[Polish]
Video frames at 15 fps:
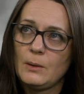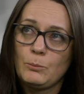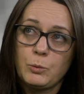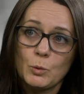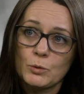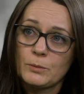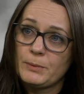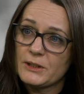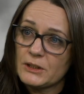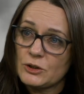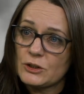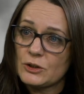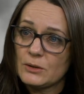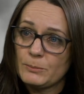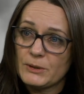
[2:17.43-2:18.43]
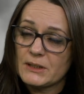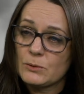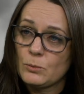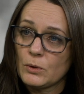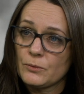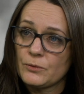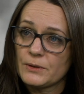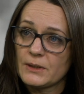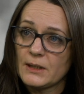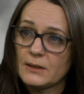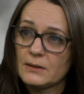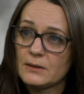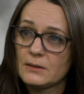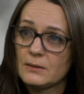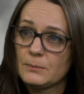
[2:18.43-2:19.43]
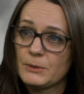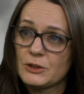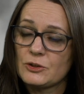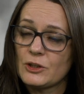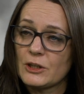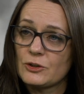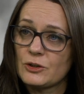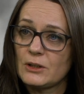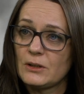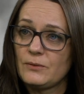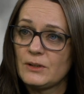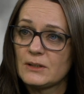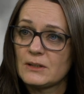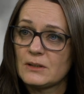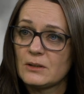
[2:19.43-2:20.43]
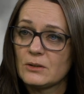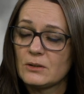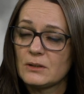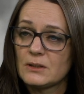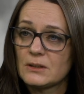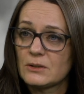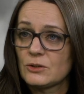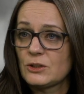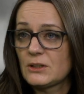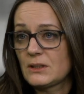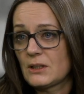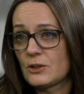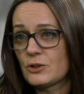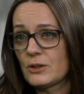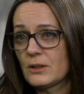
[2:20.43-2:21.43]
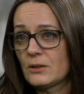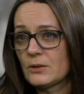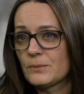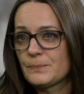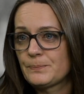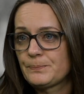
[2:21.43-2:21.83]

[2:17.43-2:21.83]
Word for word: płód bez, bez głowy, tak? bez czaszki, więc to jest coś strasznego.